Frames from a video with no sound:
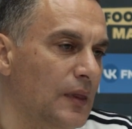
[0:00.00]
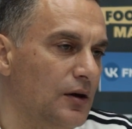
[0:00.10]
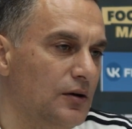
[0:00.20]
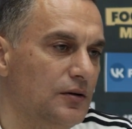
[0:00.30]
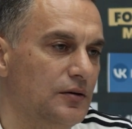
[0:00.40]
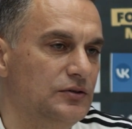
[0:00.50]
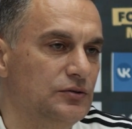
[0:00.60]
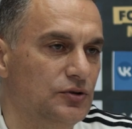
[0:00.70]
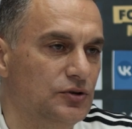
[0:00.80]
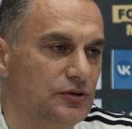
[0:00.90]
э, в
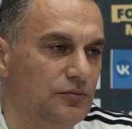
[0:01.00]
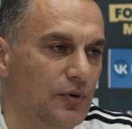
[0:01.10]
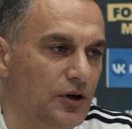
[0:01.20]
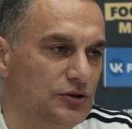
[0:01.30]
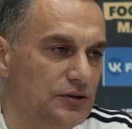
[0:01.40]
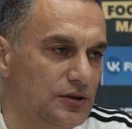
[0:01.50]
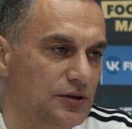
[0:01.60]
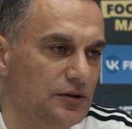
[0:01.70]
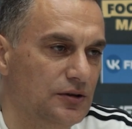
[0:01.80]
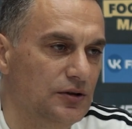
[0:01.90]
сегодняшнем матче.
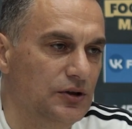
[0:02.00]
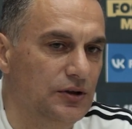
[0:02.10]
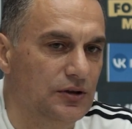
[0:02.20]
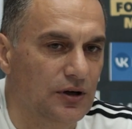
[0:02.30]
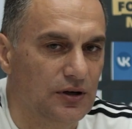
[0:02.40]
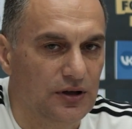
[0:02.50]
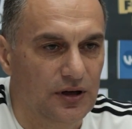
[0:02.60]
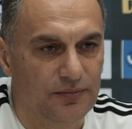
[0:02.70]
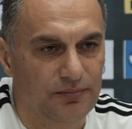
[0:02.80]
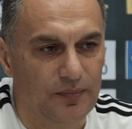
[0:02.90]
И как
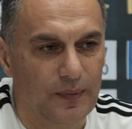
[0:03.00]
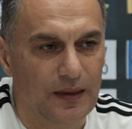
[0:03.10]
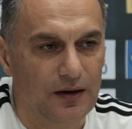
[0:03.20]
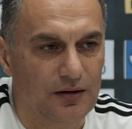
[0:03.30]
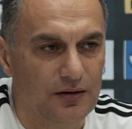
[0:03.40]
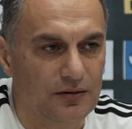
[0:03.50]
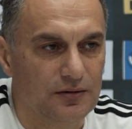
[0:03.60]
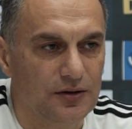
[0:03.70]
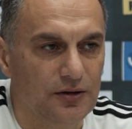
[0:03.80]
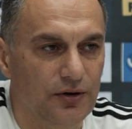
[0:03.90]
я
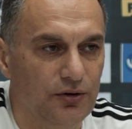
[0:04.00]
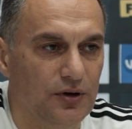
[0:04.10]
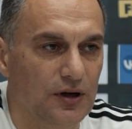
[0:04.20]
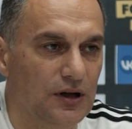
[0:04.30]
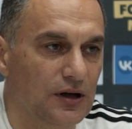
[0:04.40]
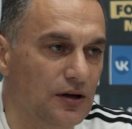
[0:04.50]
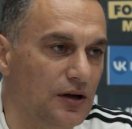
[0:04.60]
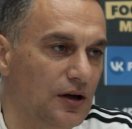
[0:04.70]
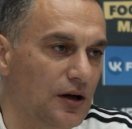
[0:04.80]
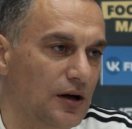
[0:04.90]
э, говорю, когда,
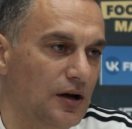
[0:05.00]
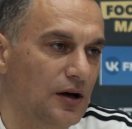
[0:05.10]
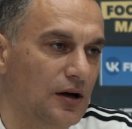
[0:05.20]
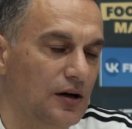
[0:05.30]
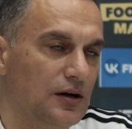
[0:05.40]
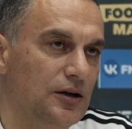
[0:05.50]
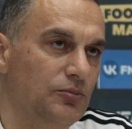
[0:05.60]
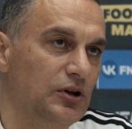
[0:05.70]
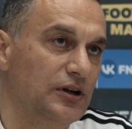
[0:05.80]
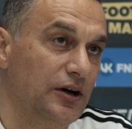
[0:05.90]
когда
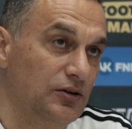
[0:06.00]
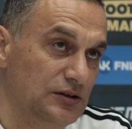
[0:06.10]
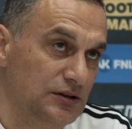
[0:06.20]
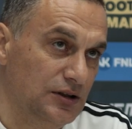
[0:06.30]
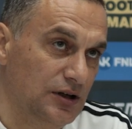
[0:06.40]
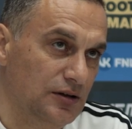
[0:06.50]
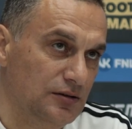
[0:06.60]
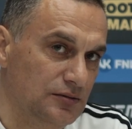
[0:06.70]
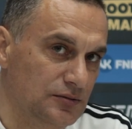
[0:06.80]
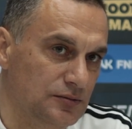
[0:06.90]
мне нравится игра,
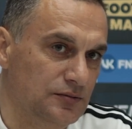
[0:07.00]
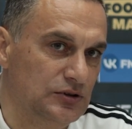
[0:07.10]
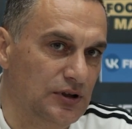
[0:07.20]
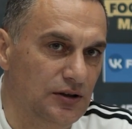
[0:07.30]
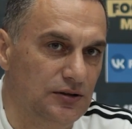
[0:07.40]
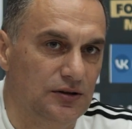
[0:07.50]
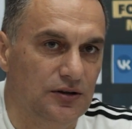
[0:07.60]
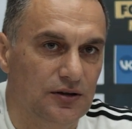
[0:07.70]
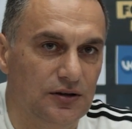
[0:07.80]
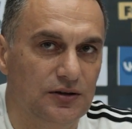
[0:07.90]
ну, вы знаете,
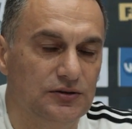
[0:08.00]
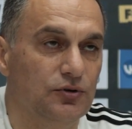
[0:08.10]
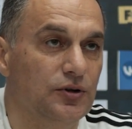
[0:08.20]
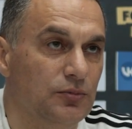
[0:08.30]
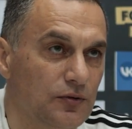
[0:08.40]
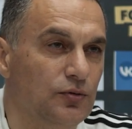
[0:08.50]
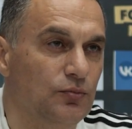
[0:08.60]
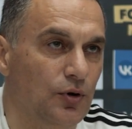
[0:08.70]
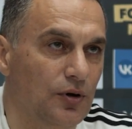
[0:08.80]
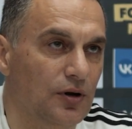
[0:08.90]
сегодня был
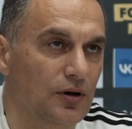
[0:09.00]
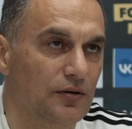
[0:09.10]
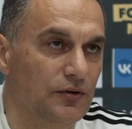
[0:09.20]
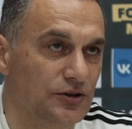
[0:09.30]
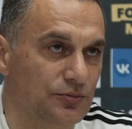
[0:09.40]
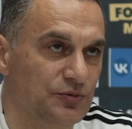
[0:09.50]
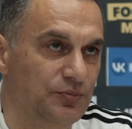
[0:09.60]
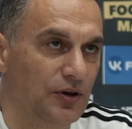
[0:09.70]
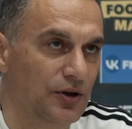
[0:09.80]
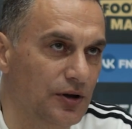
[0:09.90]
футбол в нашем
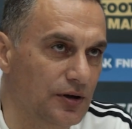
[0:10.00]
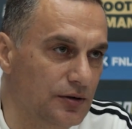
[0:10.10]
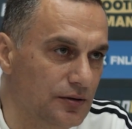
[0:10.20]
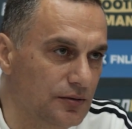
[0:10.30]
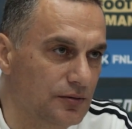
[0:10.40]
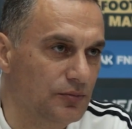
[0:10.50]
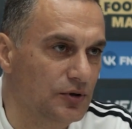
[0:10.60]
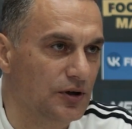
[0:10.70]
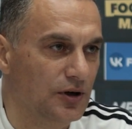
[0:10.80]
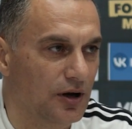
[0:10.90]
исполнении.
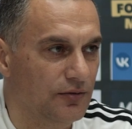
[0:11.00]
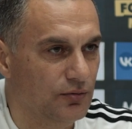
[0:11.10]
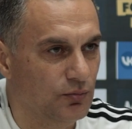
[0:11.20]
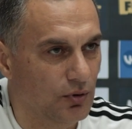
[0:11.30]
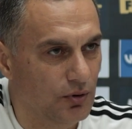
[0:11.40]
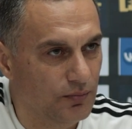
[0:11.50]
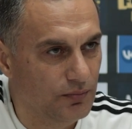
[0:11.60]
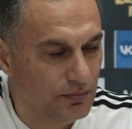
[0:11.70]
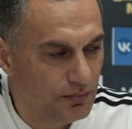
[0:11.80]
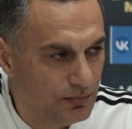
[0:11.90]
Мы играли в футбол,
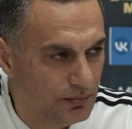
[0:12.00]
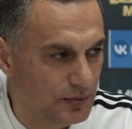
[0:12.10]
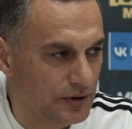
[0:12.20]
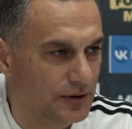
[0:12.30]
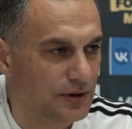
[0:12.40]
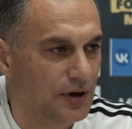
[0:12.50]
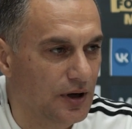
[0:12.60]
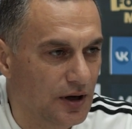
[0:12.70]
мы